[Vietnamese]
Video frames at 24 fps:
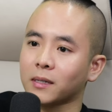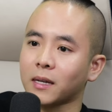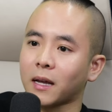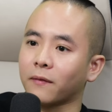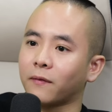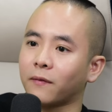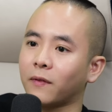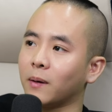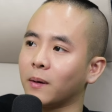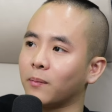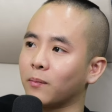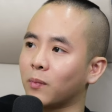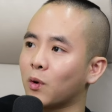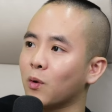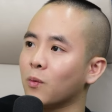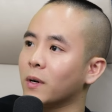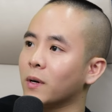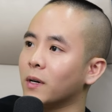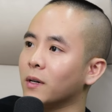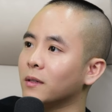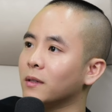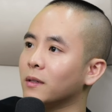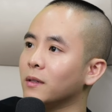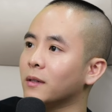các sản phẩm
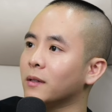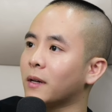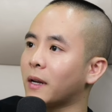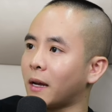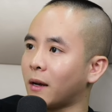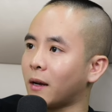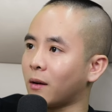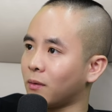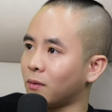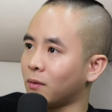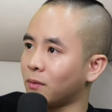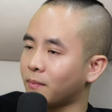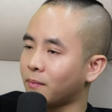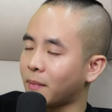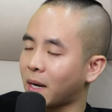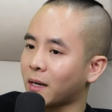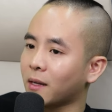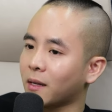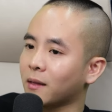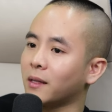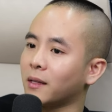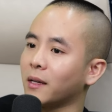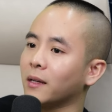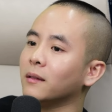cung ứng như nào
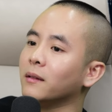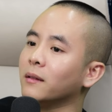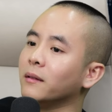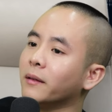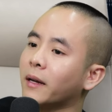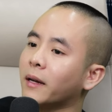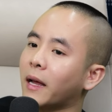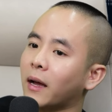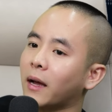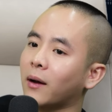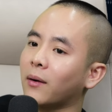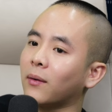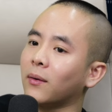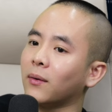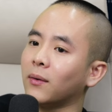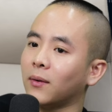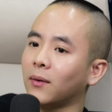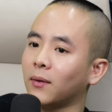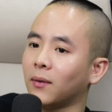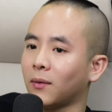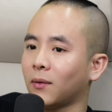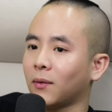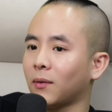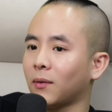marketing như nào